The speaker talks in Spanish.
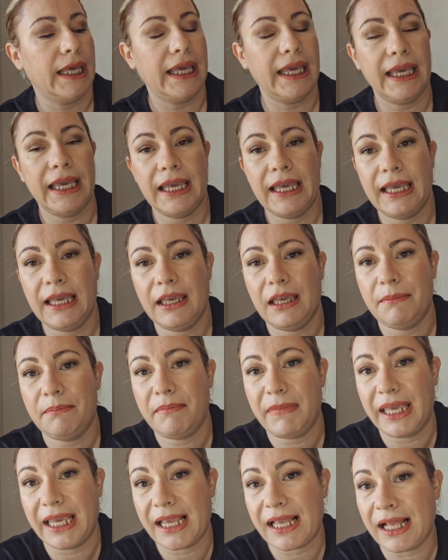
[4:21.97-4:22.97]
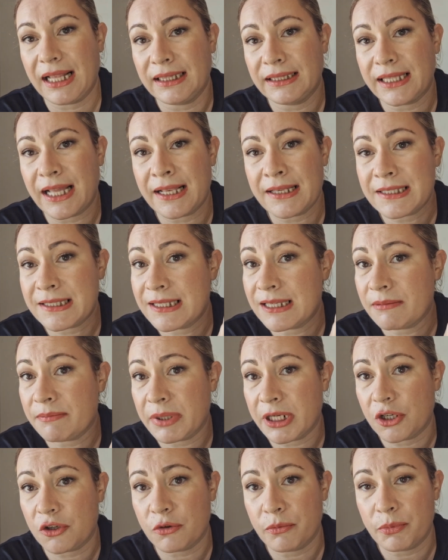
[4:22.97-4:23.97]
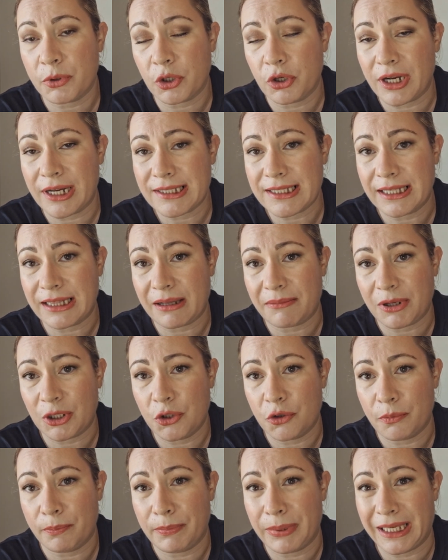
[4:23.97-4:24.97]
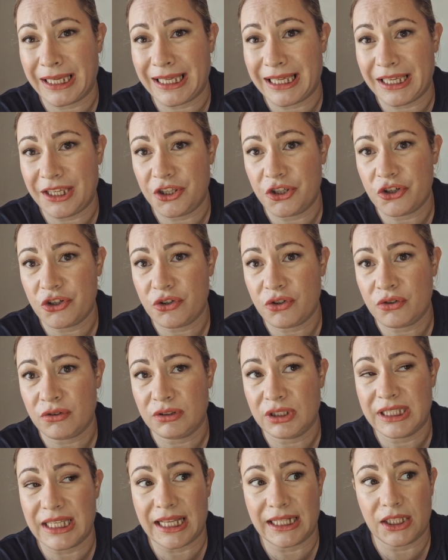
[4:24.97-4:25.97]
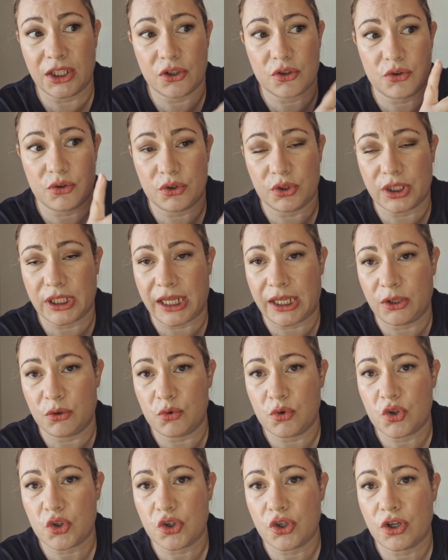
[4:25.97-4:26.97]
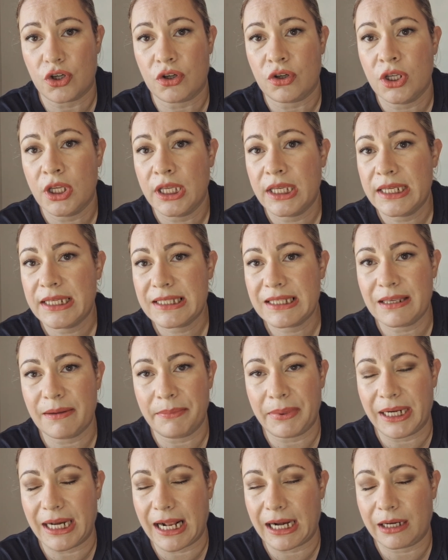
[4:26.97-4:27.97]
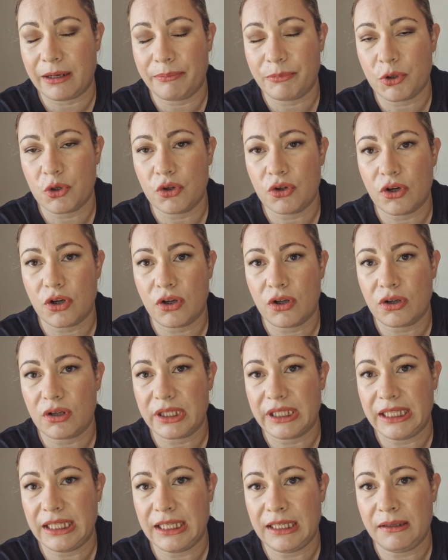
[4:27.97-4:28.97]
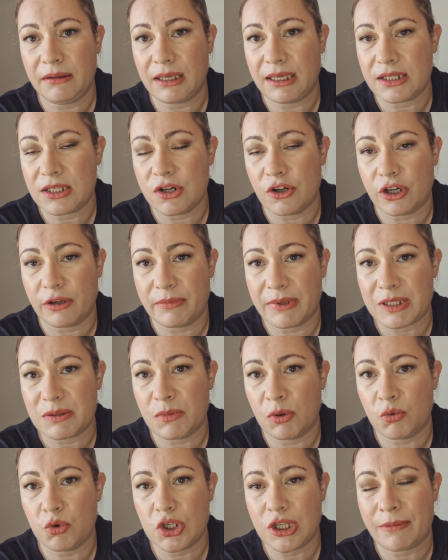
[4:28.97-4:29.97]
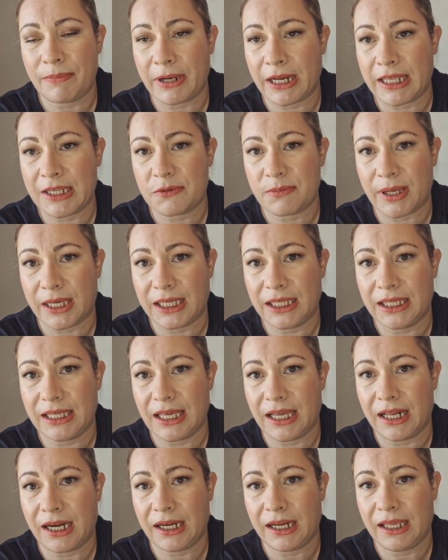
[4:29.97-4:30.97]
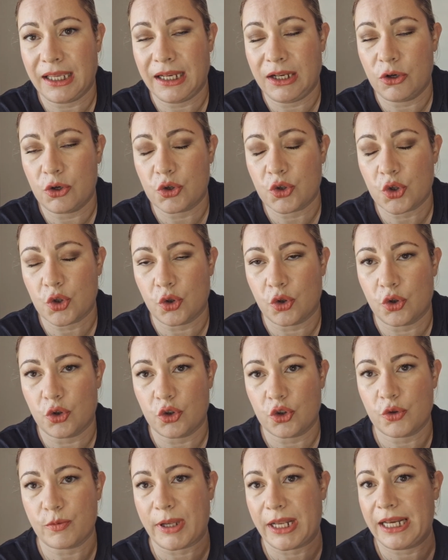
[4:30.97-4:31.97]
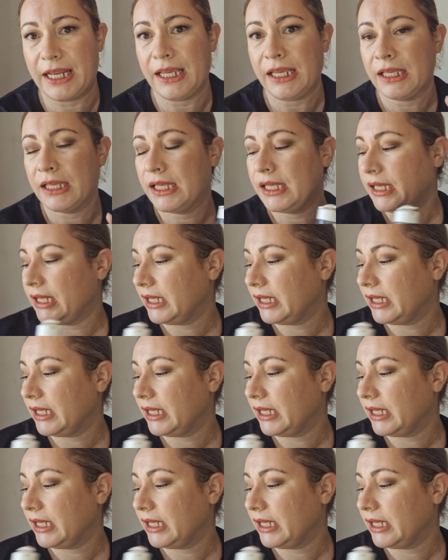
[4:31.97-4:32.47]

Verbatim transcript: Eh, me encanta, siempre compro las de tamaño pequeño, ya tengo otra en uso, siempre la repongo y es lo que más me gusta para desmaquillar en los ojos, ¿vale?